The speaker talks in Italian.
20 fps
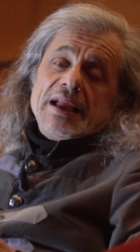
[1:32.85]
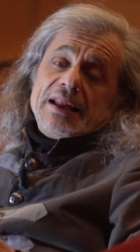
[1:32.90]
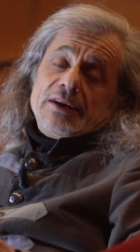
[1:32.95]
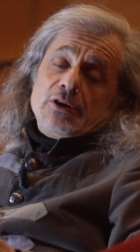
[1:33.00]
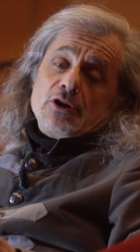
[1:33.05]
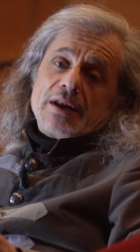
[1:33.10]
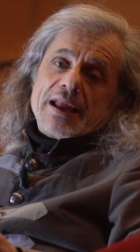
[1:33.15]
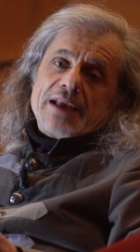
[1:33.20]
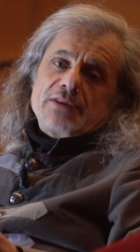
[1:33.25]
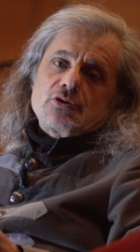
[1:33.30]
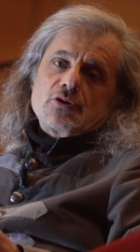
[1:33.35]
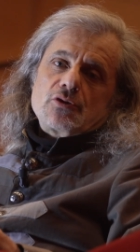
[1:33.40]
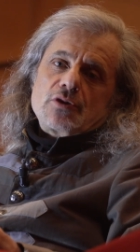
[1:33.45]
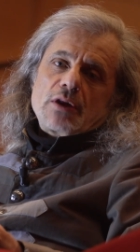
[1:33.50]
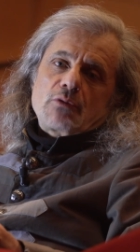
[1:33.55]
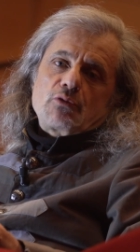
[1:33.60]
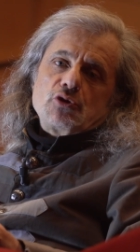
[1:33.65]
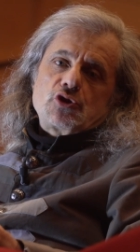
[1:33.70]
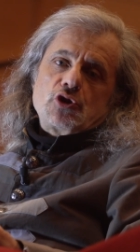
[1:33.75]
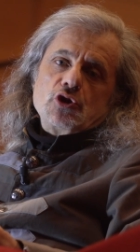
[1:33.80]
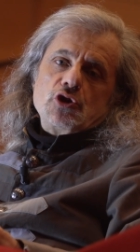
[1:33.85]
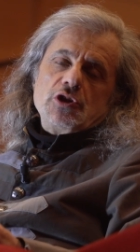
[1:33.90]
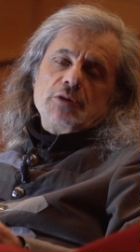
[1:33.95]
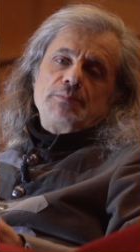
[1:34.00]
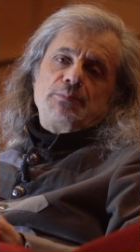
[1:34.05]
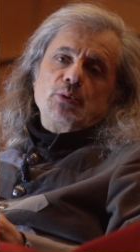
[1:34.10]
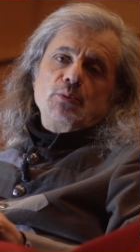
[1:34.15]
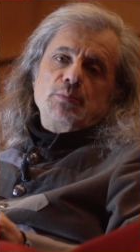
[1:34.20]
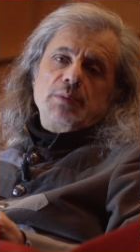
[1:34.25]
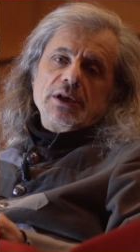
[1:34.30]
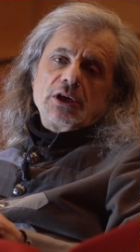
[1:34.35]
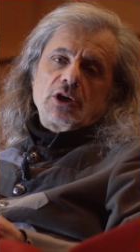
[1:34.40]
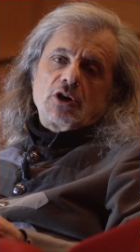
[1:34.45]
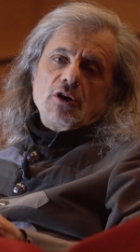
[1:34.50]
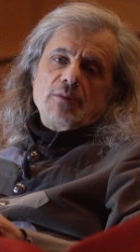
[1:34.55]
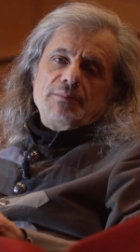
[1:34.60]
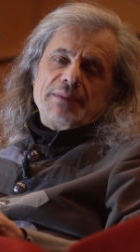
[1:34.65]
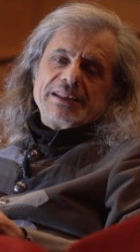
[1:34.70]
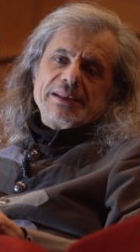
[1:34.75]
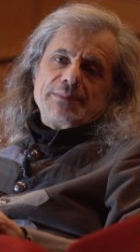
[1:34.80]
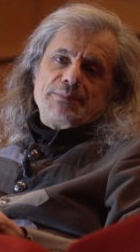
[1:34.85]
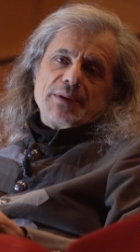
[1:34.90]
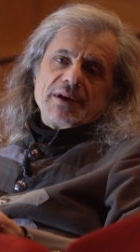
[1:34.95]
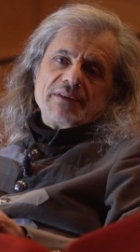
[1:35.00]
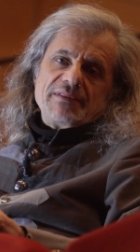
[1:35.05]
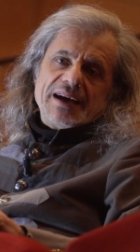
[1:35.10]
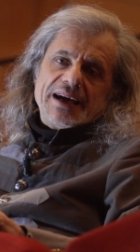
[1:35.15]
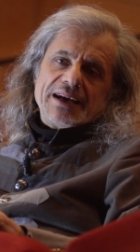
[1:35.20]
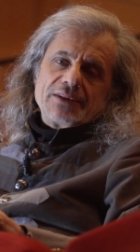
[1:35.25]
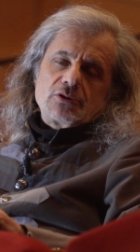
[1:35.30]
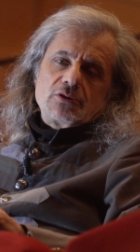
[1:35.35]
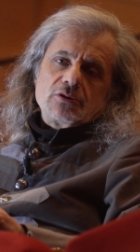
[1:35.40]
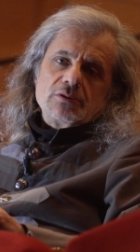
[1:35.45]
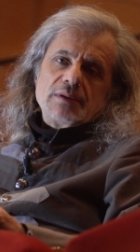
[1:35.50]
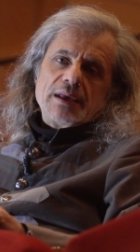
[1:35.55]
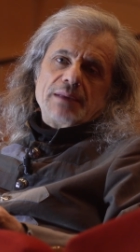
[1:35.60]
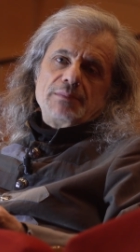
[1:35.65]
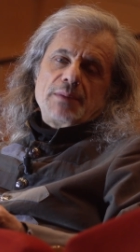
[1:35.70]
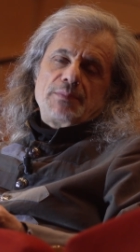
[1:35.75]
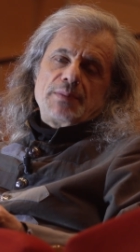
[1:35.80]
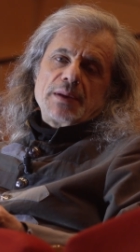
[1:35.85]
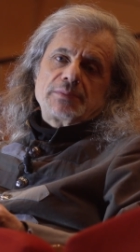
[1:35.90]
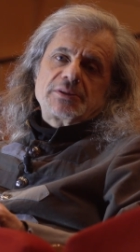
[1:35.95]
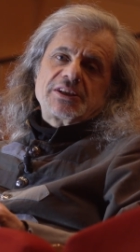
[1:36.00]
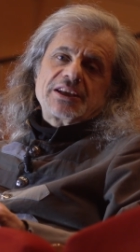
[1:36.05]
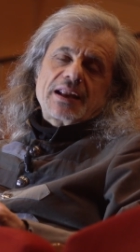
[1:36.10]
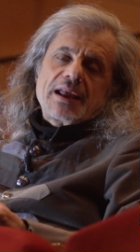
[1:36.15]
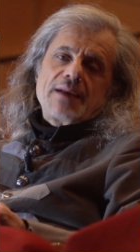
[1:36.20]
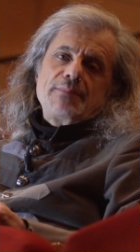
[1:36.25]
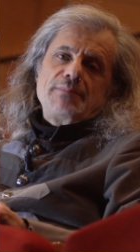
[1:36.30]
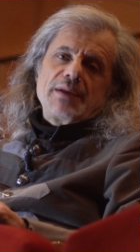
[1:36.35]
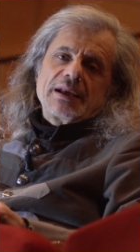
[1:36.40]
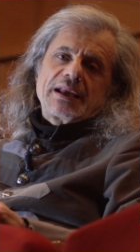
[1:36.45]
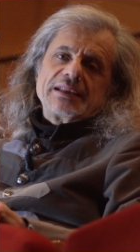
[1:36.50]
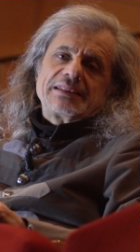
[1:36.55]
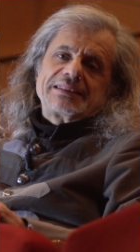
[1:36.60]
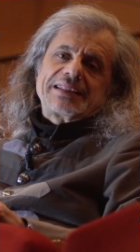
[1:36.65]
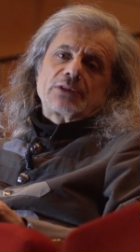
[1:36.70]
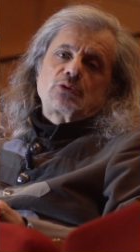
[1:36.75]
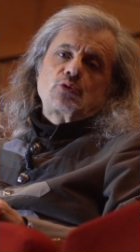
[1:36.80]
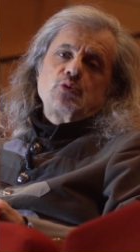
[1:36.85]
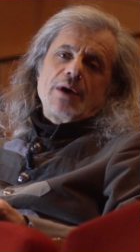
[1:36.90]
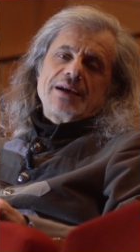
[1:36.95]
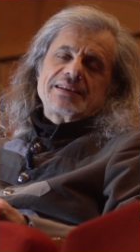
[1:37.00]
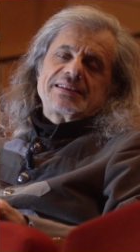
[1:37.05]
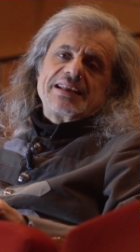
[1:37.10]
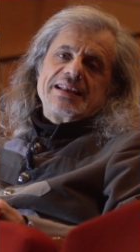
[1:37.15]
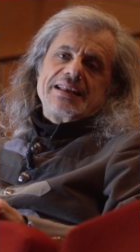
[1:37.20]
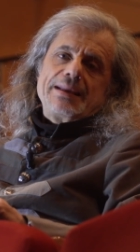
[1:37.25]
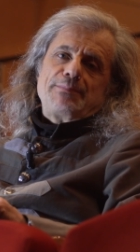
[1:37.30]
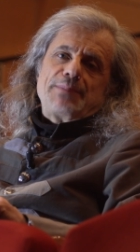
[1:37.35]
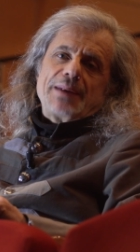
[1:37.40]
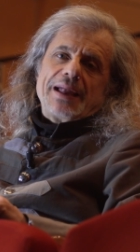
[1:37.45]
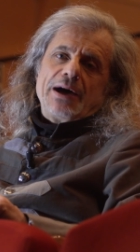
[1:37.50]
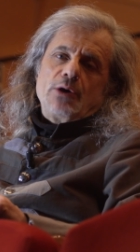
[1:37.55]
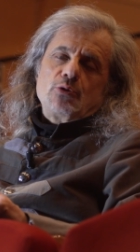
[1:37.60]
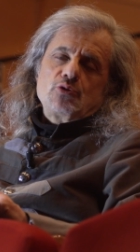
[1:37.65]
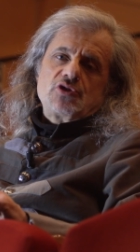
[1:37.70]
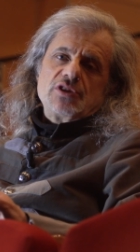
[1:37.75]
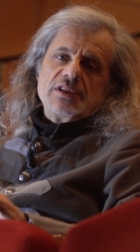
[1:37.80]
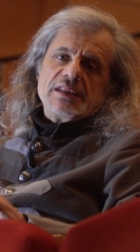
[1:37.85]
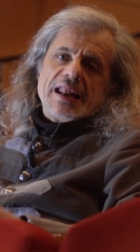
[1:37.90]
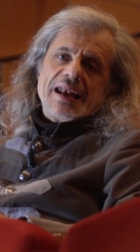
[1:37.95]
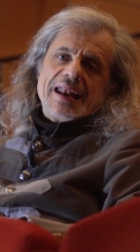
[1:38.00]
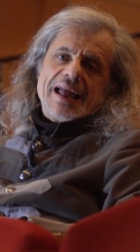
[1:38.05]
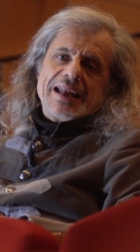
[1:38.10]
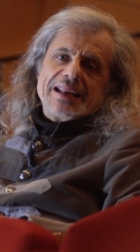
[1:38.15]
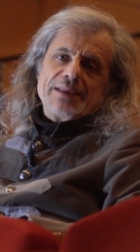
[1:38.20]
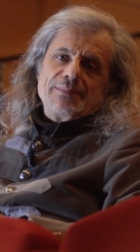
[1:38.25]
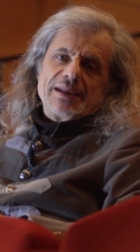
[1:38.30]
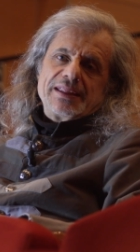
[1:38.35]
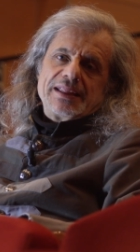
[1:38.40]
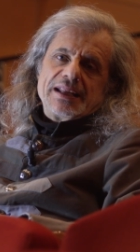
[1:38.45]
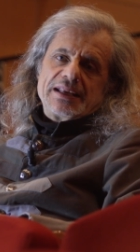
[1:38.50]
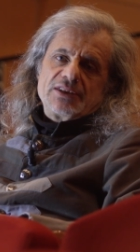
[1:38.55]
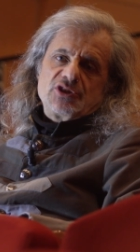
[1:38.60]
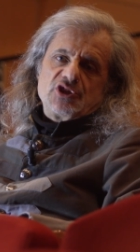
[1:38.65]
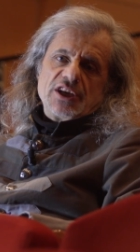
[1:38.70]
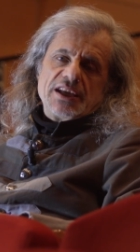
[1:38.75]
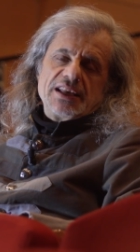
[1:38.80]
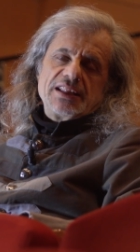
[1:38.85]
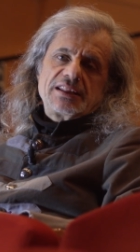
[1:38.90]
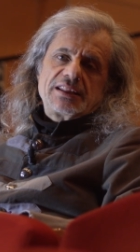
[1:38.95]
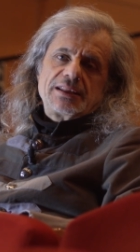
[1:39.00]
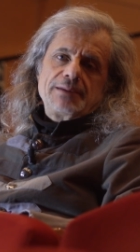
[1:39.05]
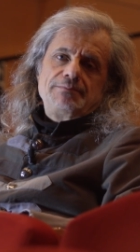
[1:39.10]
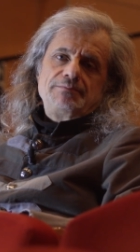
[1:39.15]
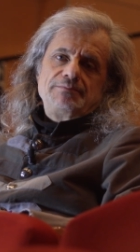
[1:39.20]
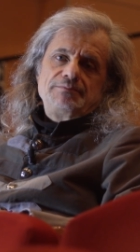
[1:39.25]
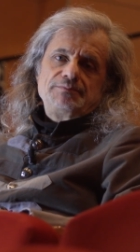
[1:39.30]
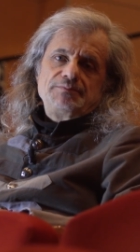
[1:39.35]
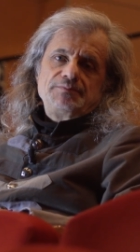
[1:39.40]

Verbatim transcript: Non è solo una questione di pubblico, ma di privato e mi piacerebbe che tatuasse gli applausi nell'anima della gente.